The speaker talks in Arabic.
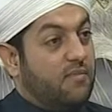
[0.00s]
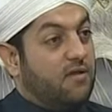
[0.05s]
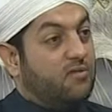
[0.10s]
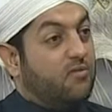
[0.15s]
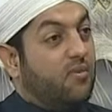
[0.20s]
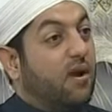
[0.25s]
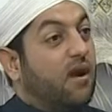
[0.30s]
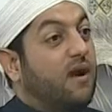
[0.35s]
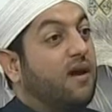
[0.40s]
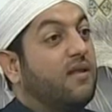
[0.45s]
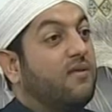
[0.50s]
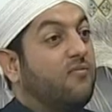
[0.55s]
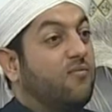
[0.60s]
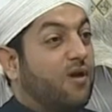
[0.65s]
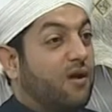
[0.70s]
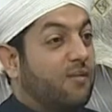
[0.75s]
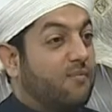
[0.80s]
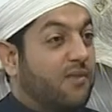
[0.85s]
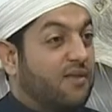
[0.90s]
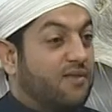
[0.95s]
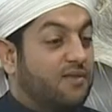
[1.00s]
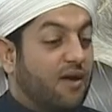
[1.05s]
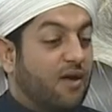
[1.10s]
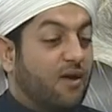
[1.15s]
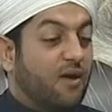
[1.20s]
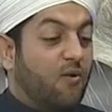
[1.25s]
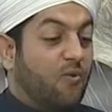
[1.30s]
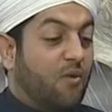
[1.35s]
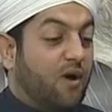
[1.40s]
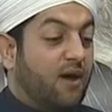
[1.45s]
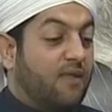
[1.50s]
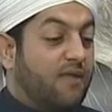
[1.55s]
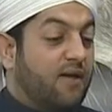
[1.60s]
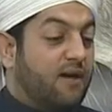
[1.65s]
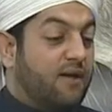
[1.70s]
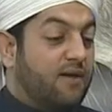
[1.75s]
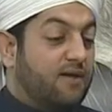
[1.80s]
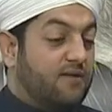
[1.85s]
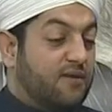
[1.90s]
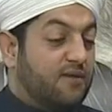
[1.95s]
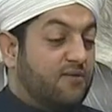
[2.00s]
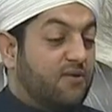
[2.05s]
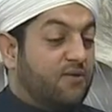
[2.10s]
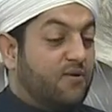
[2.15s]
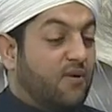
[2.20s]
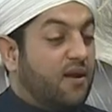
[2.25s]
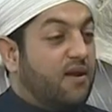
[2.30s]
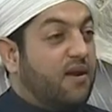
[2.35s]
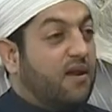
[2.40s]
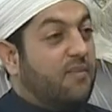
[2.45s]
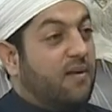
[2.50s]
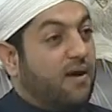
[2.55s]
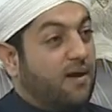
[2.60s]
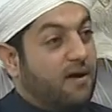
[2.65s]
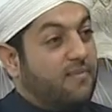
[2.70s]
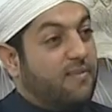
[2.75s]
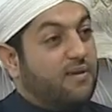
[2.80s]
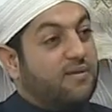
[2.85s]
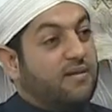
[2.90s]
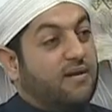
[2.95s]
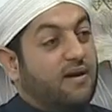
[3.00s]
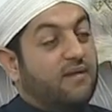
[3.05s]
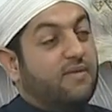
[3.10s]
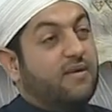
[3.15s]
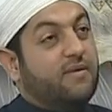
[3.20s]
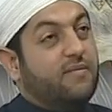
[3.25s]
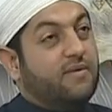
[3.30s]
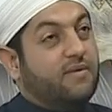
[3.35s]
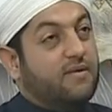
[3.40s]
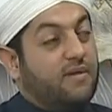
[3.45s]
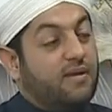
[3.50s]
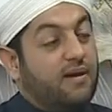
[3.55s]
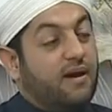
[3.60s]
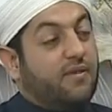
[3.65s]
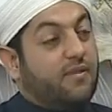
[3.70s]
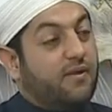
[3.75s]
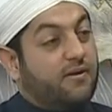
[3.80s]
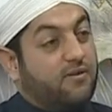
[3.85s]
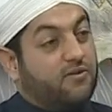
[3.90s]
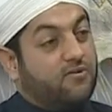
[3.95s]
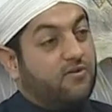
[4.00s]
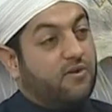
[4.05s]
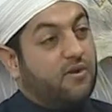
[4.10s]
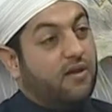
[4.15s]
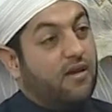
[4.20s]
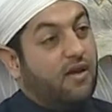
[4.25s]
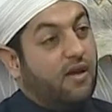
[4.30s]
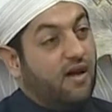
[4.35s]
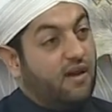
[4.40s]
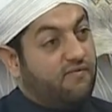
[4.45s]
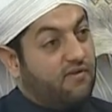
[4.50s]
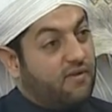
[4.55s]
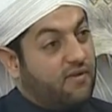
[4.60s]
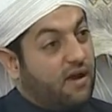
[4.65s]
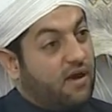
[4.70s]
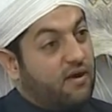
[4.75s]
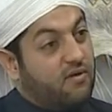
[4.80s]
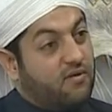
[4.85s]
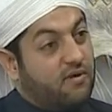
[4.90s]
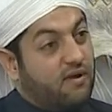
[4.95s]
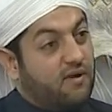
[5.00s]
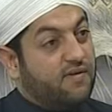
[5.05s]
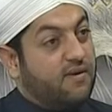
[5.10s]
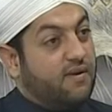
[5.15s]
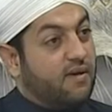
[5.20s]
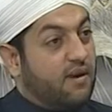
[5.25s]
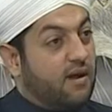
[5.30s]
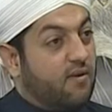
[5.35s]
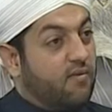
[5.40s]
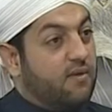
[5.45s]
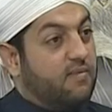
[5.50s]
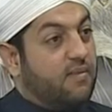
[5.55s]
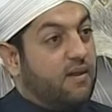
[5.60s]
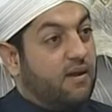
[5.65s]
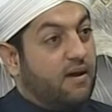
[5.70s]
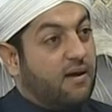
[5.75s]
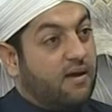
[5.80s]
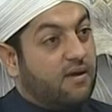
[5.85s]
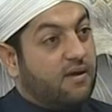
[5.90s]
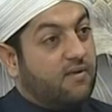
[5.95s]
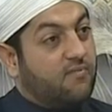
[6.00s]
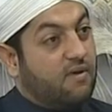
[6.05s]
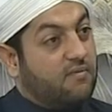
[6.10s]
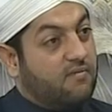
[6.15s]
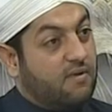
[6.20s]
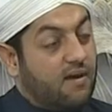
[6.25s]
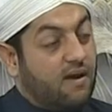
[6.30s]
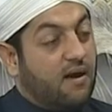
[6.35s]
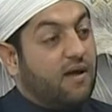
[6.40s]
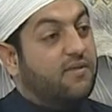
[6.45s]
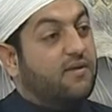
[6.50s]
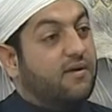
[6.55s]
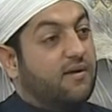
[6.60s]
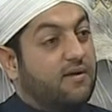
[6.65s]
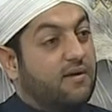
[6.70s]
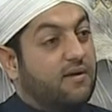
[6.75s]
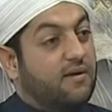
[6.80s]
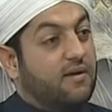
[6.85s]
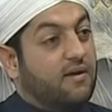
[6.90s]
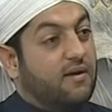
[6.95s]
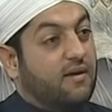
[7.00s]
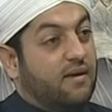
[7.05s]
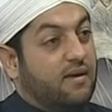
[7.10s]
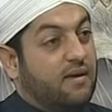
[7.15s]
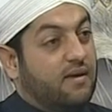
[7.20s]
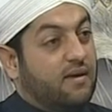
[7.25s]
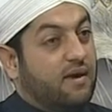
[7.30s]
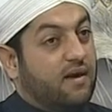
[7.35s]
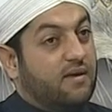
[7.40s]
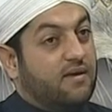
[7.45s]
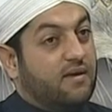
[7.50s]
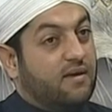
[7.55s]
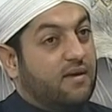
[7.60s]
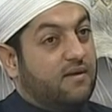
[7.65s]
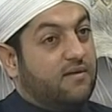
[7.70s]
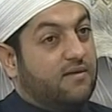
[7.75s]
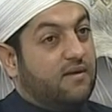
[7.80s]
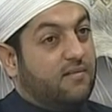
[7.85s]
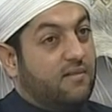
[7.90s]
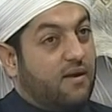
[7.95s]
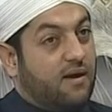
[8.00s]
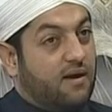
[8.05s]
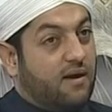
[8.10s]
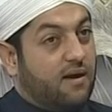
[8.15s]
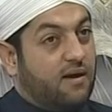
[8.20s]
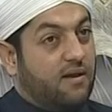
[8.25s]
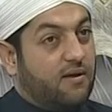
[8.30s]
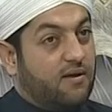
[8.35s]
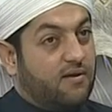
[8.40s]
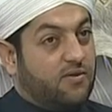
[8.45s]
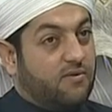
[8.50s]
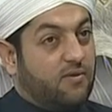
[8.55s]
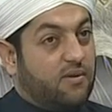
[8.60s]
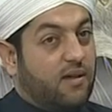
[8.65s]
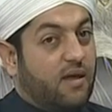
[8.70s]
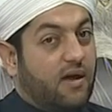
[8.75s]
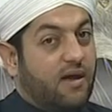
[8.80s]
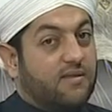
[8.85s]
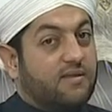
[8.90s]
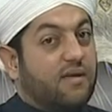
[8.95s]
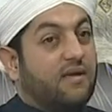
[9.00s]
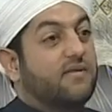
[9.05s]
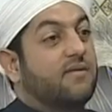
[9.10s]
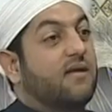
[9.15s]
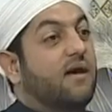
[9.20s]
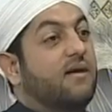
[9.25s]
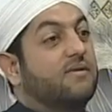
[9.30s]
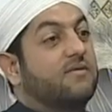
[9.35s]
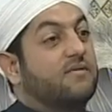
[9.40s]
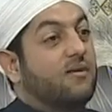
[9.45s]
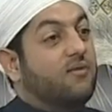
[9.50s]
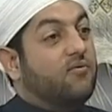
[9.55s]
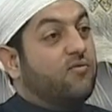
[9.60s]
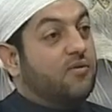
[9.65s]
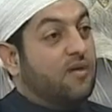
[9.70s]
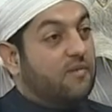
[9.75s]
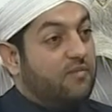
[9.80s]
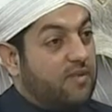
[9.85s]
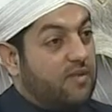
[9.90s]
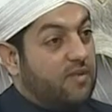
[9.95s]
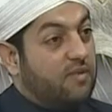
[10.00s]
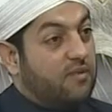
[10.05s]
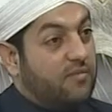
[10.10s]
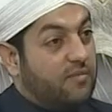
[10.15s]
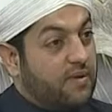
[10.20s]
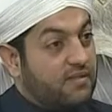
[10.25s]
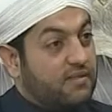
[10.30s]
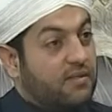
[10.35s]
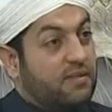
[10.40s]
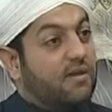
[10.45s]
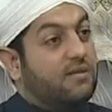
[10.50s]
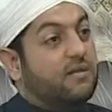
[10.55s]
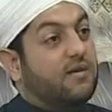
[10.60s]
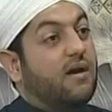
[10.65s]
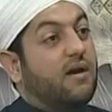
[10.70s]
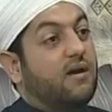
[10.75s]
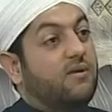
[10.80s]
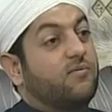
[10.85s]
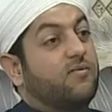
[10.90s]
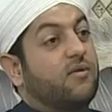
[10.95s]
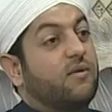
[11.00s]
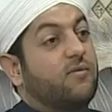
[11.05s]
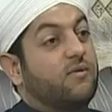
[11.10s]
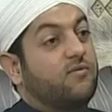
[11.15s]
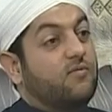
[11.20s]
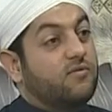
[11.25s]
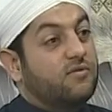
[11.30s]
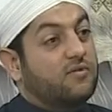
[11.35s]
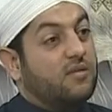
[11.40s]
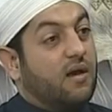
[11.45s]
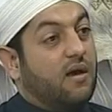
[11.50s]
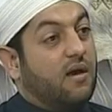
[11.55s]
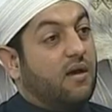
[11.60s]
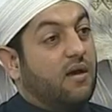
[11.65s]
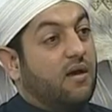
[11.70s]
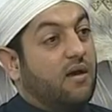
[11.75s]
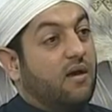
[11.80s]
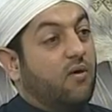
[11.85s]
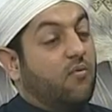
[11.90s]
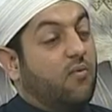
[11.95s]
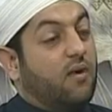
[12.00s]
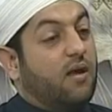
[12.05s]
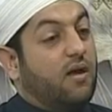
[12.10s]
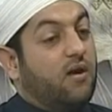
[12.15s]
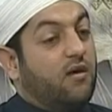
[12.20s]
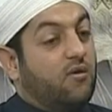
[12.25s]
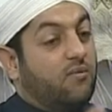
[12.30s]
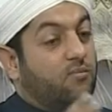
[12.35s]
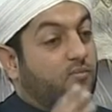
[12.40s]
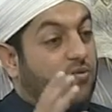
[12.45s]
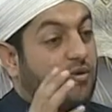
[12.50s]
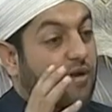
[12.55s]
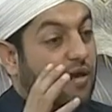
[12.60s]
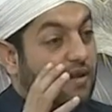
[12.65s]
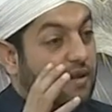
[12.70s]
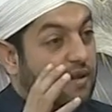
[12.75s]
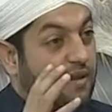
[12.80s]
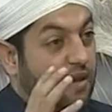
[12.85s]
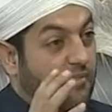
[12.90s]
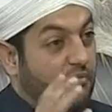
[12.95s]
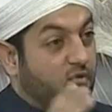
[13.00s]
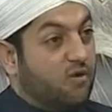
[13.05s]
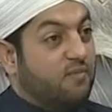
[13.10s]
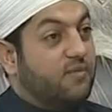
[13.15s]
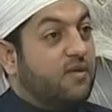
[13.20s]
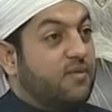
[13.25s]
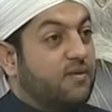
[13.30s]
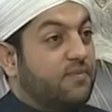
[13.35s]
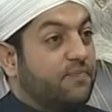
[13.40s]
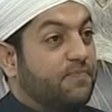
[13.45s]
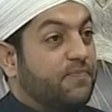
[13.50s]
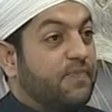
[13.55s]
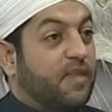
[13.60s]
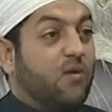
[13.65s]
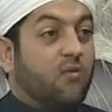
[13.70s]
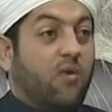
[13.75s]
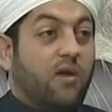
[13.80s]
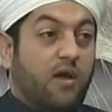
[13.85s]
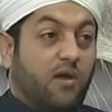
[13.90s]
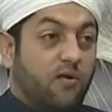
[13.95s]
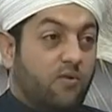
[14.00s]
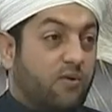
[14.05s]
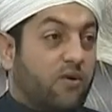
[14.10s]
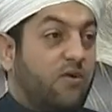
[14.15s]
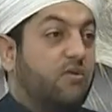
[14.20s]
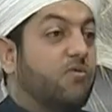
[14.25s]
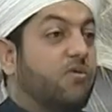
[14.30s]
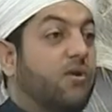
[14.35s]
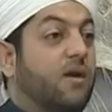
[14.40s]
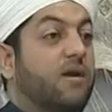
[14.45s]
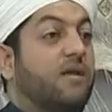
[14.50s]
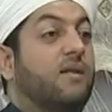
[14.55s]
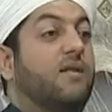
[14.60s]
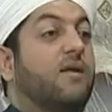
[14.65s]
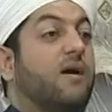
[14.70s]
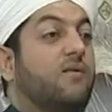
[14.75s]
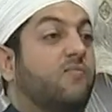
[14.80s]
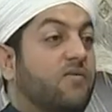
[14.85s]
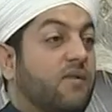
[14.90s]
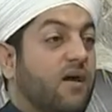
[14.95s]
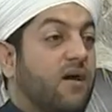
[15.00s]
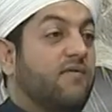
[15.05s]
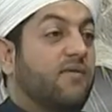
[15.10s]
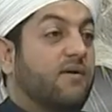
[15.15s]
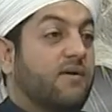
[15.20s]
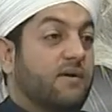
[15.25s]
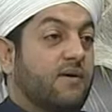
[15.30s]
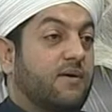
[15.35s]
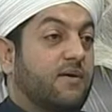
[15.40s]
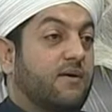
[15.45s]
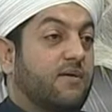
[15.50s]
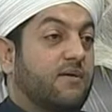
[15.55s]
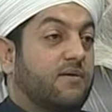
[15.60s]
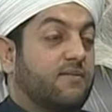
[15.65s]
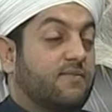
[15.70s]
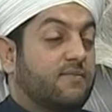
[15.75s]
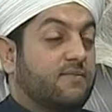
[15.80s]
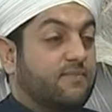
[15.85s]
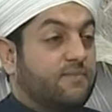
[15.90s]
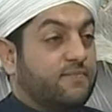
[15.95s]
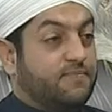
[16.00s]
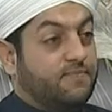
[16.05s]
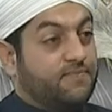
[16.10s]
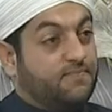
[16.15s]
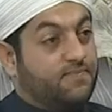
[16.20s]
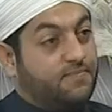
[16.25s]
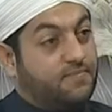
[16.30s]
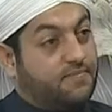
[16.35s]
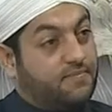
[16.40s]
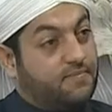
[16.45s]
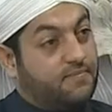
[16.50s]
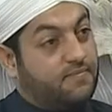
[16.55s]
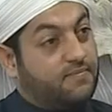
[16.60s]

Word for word: وآل محمد وهذا تدل على منقبة عظيمة لهذا الرجل الفضائل الكثيرة والمناقب والمآثر نعم. يعني عندما قال رسول الله أترضى أن تكون مني بمنزلة هارون من موسى نعم. ولا يحبك إلا مؤمن ولا يبغضك إلا منافق نعم يقول سيدنا